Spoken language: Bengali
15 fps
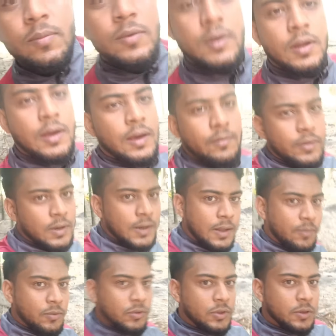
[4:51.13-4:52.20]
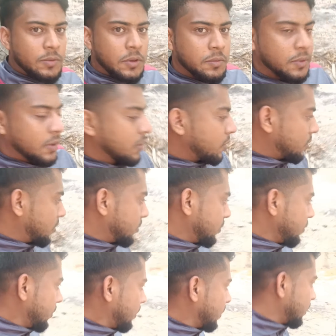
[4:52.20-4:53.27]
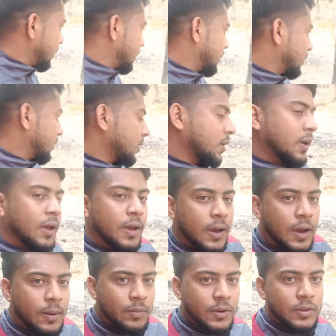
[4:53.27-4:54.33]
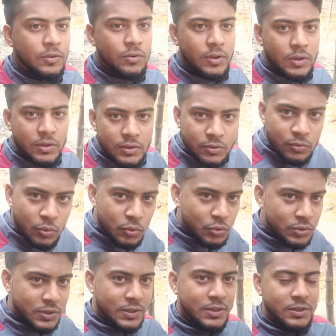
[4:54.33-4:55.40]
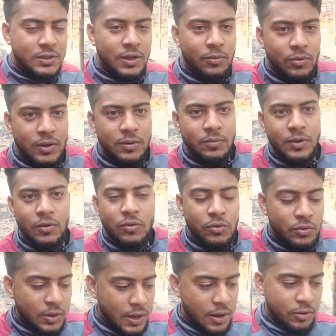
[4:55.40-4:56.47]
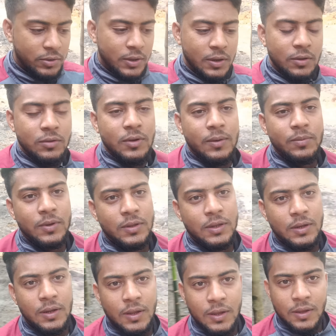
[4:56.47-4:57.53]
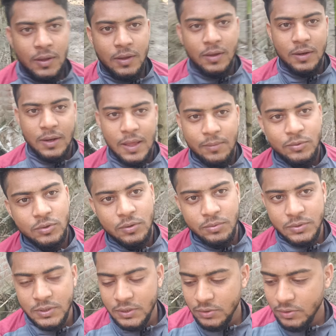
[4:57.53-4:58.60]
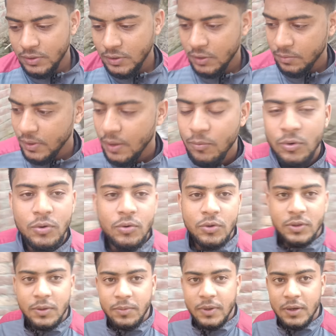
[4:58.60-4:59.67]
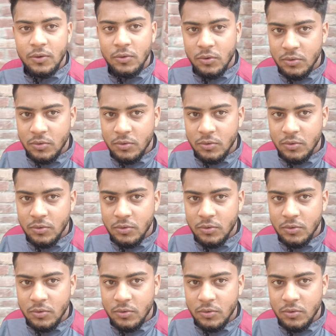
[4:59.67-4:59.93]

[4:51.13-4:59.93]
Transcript: কিন্তু আপনারা খামারে লাভ করতে পারবেন না কখনো আপনাদের ওই গরু চিকিৎসা বলেন বা গরু খাওয়াতেই কিন্তু আপনাদের লাভ সব শেষ হয়ে যাবে এমনও হতে পারে